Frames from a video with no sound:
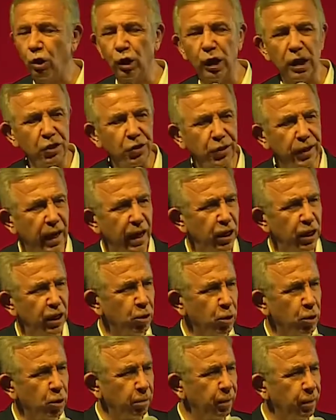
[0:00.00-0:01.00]
ona
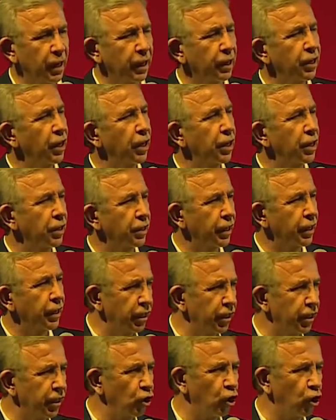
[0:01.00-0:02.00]
sahip çıkmak,
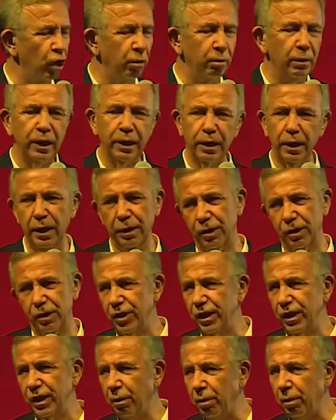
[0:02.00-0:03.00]
yanında olmak
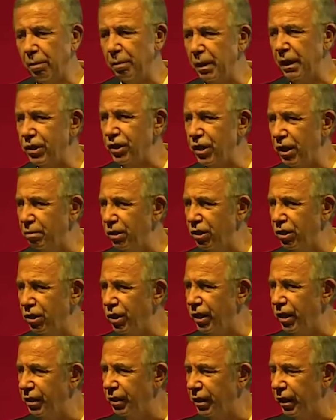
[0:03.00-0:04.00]
herkesin yapabileceği bir
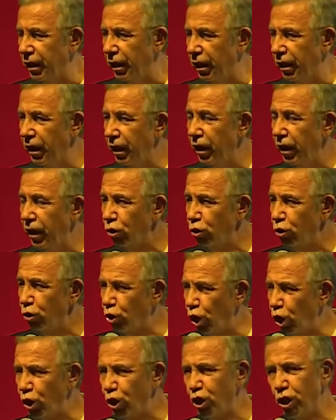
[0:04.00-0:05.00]
şey değil.
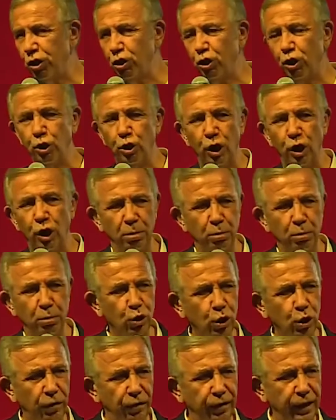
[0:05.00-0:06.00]
Çok şaşırıyorum
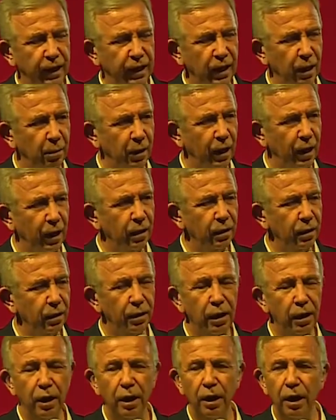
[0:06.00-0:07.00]
Mustafa Kemal.
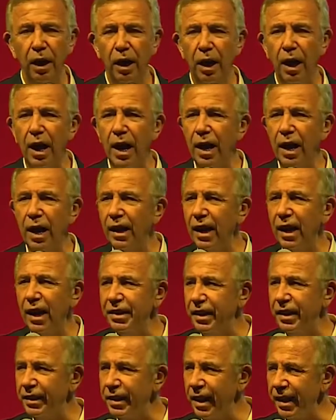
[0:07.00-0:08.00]

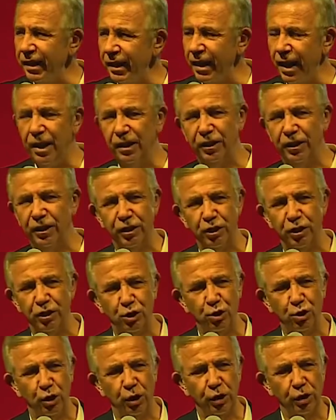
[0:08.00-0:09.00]
Ağlar neden
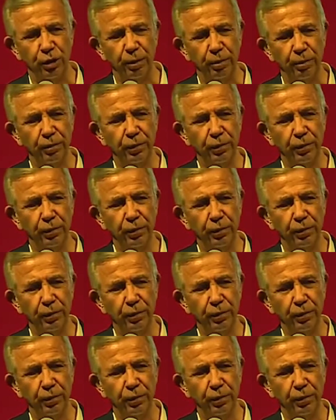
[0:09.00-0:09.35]
geldiniz diyor.